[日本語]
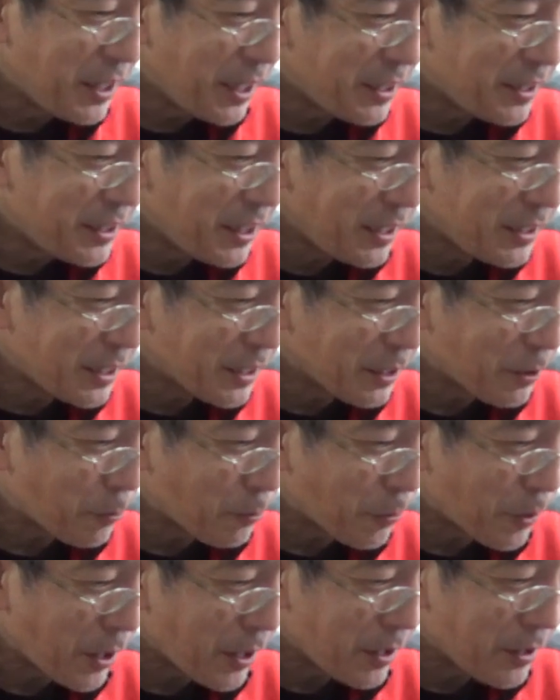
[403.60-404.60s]
なんなんなんだろ
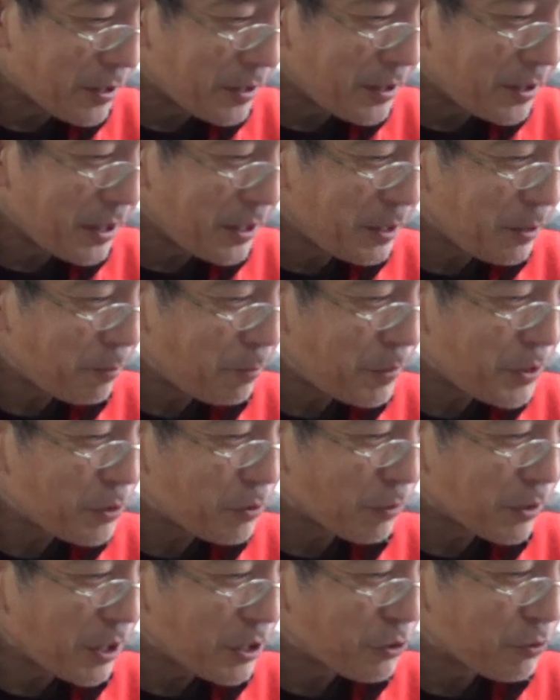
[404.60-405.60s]
うこれなんで
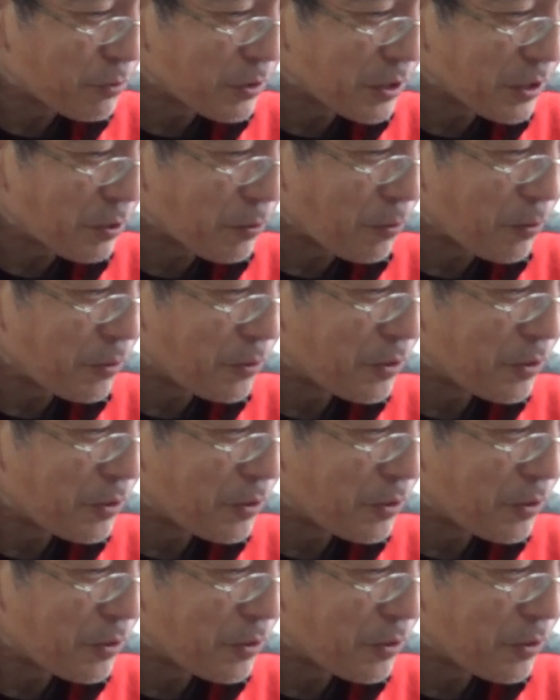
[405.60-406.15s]
ピストンは大丈夫なんだろう